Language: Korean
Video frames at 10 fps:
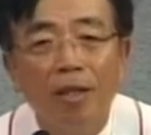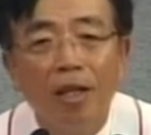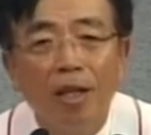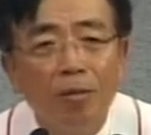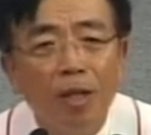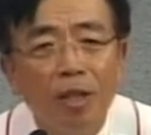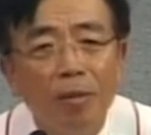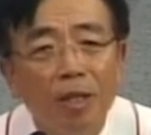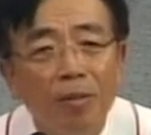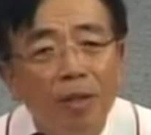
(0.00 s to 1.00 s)
그러면서 하시는
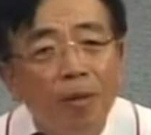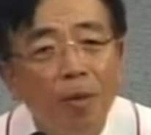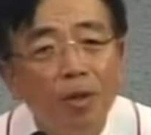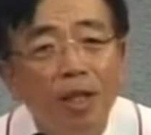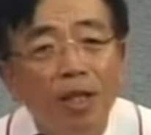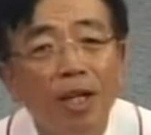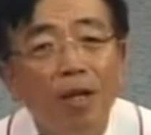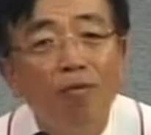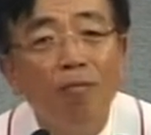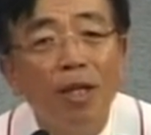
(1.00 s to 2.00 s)
말씀이 볼지어다 내가
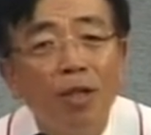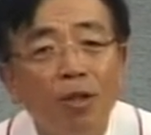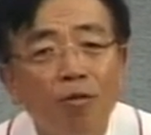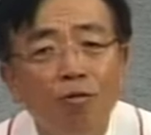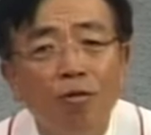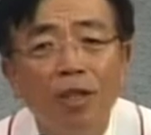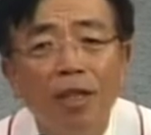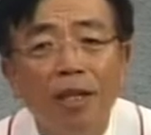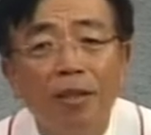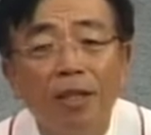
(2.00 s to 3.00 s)
문 밖에서
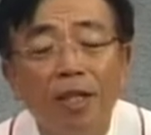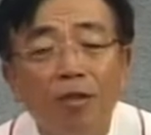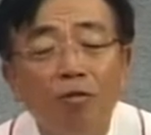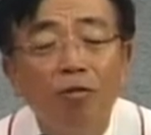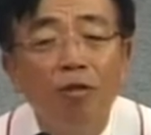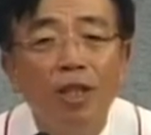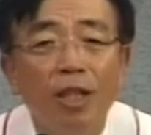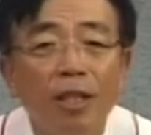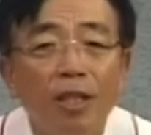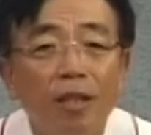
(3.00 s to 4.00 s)
두드린다.
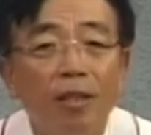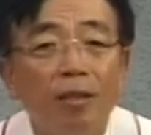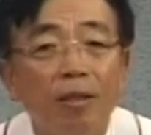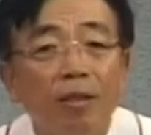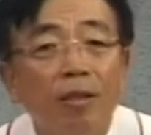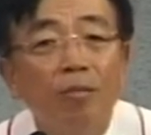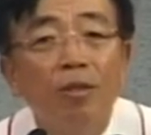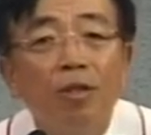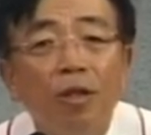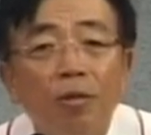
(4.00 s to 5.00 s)
누구든지
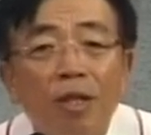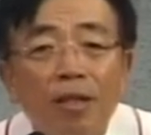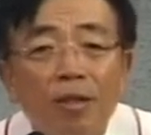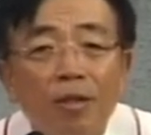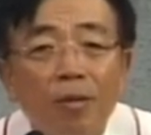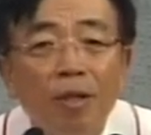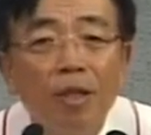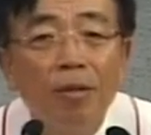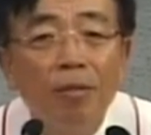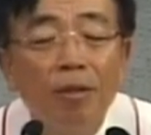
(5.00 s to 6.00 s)
문을 열고 나를 영접하게
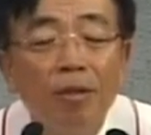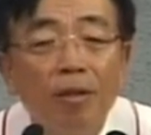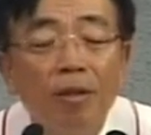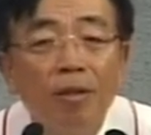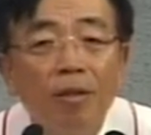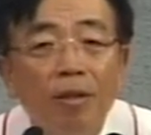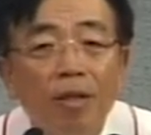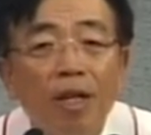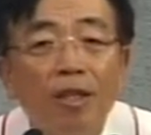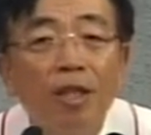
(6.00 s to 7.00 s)
되면
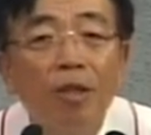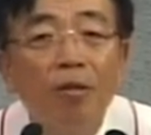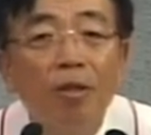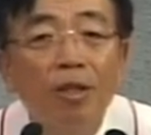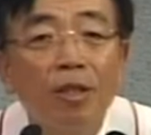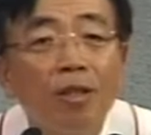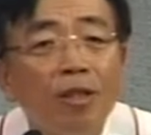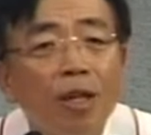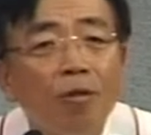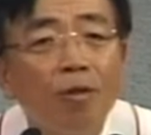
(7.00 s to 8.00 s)
내가 그에게로 들어가서 그는
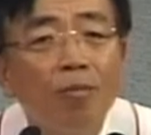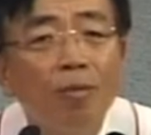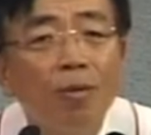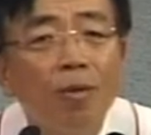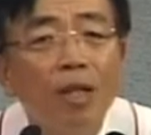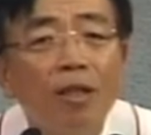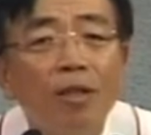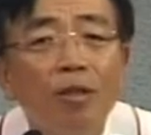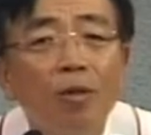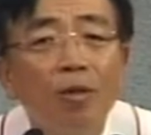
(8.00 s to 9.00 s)
나로 더불어 먹고 나는
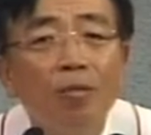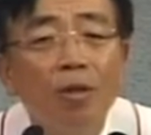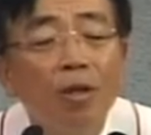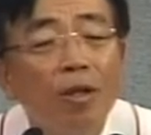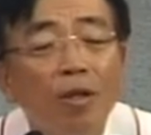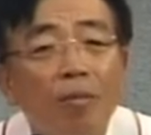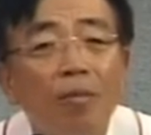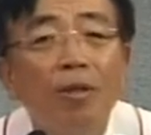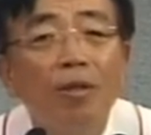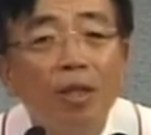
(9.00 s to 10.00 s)
그로 더불어
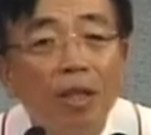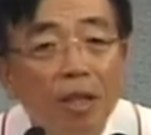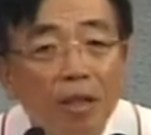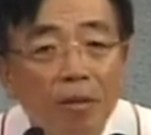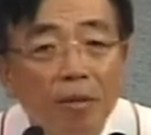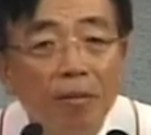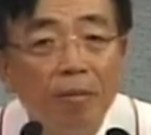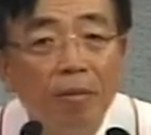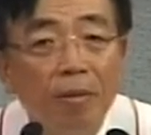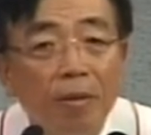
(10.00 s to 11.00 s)
먹으리라.
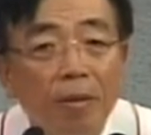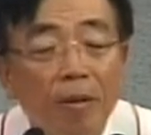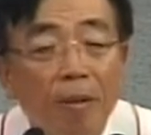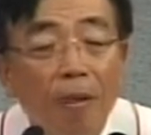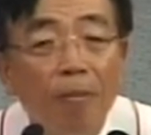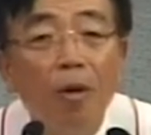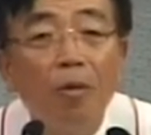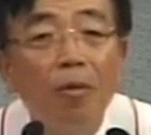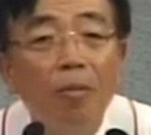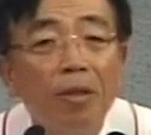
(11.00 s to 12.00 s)

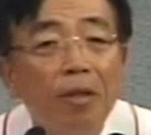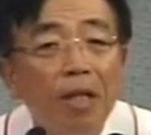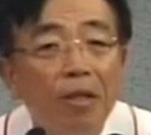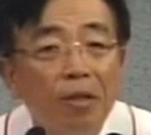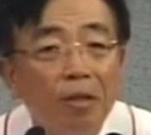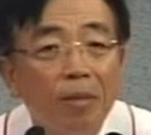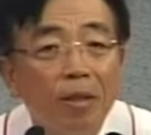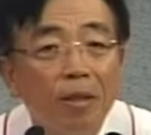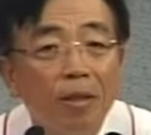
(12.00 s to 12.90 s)
먹고 먹으리라는 것입니다.